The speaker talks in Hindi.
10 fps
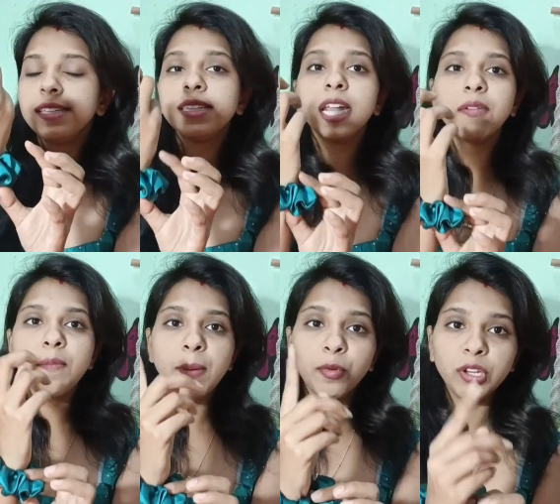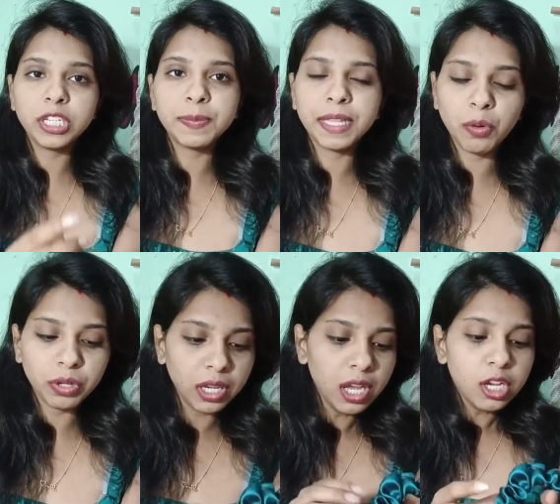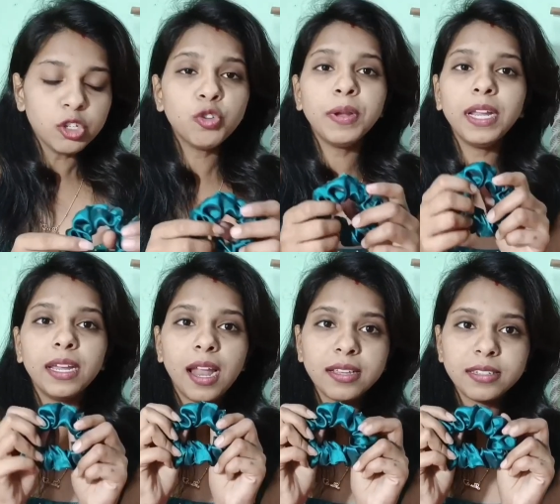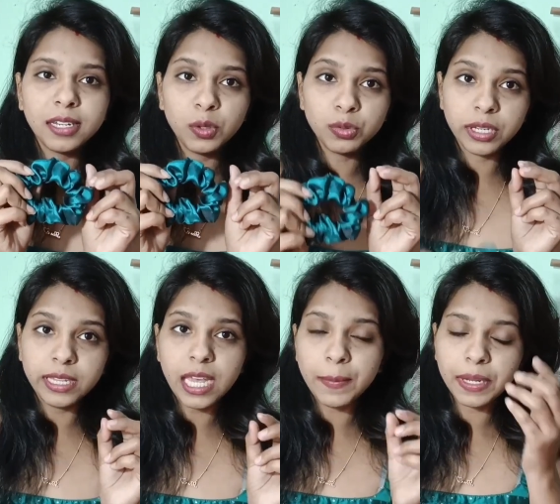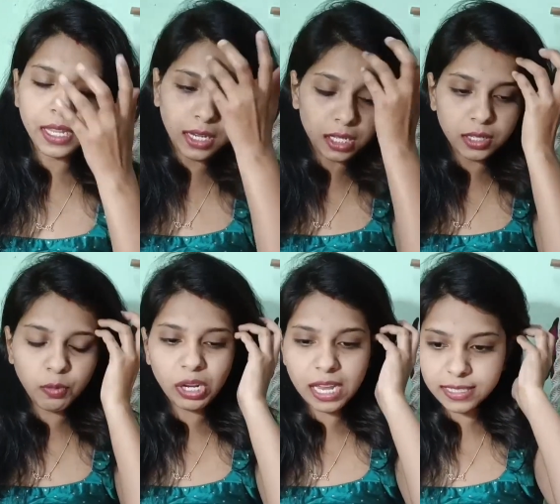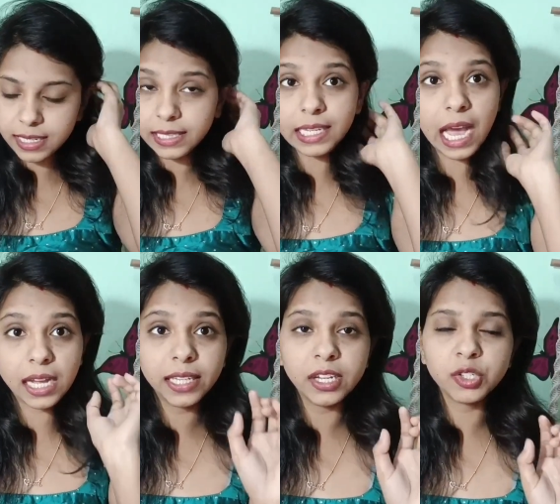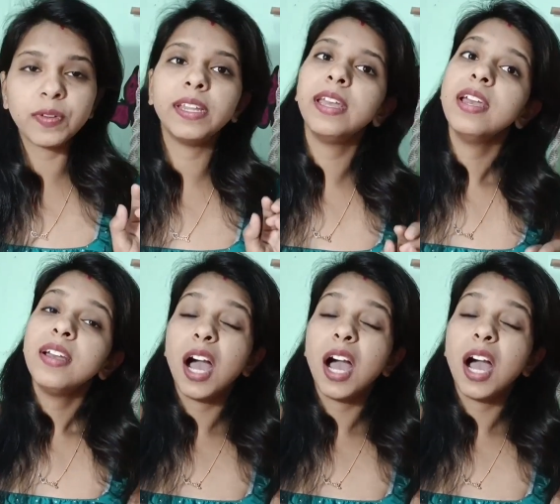इसके अलावा मैं आपको एक चीज़ बताऊंगी जो मैंने इलास्टिक यूज़ की थी आपने देखी थी वो इलास्टिक थी आधे इंच वाली